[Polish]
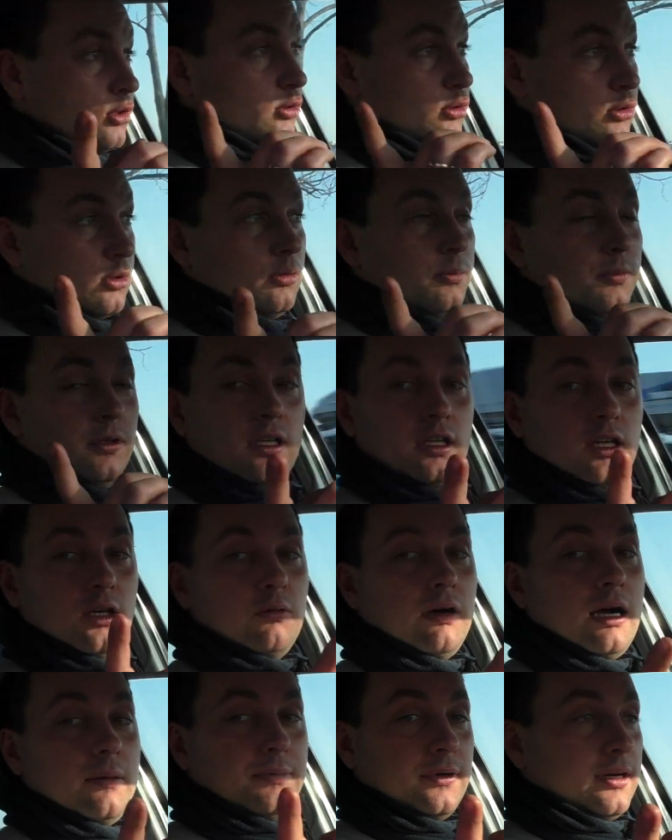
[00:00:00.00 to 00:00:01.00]
subiki,
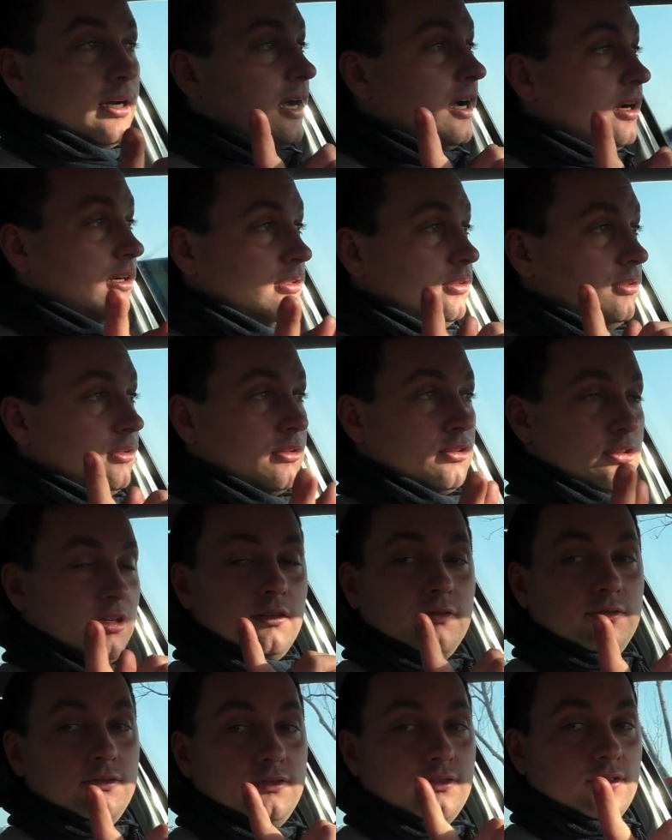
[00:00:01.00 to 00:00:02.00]
łapka,
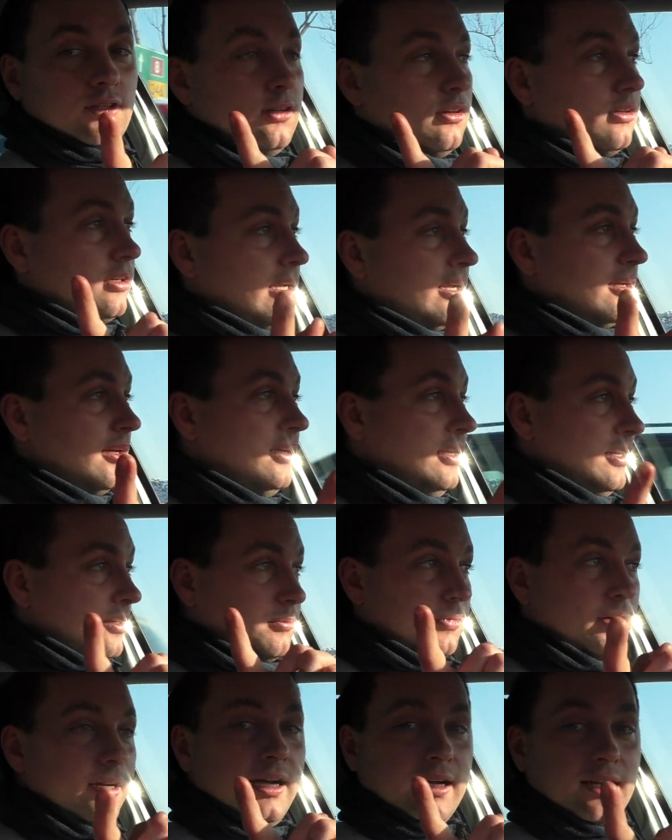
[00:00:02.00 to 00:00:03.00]
kurczę w górę,
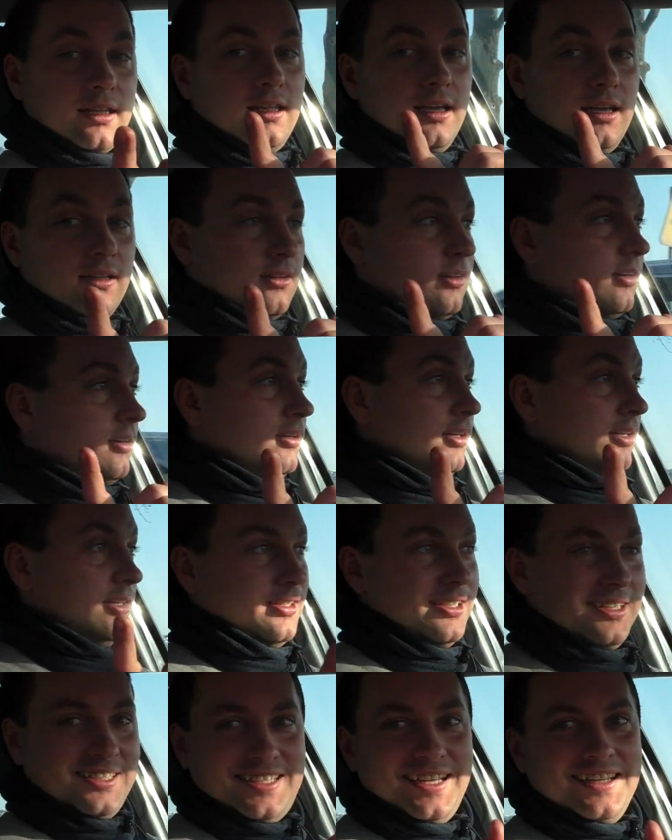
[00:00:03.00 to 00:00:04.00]
bo jak nie to
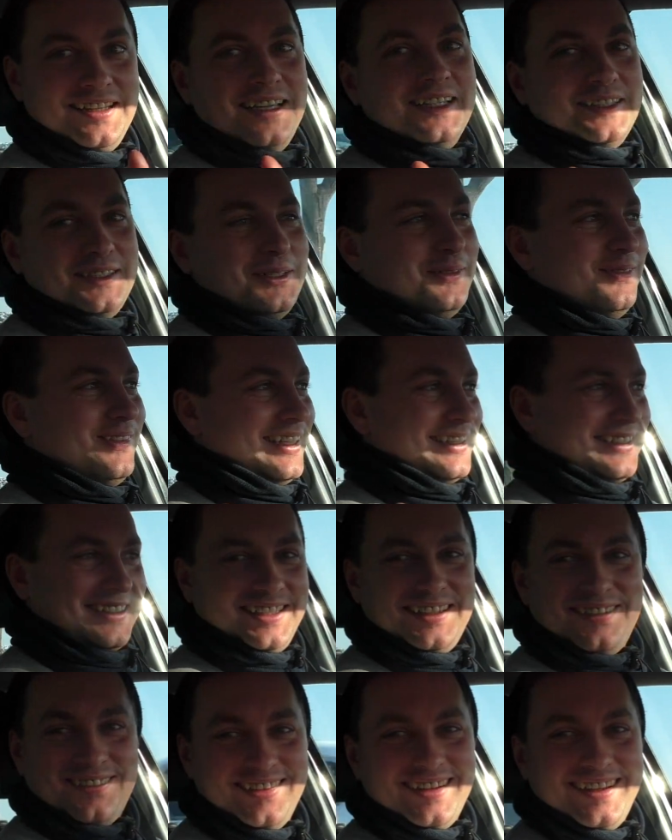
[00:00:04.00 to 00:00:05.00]
się nie
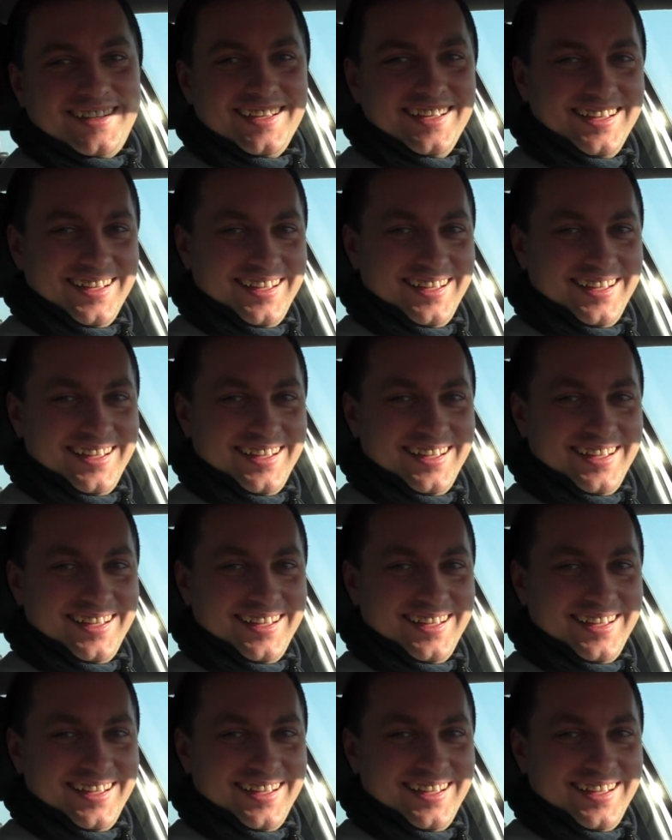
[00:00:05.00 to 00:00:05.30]
zobaczymy.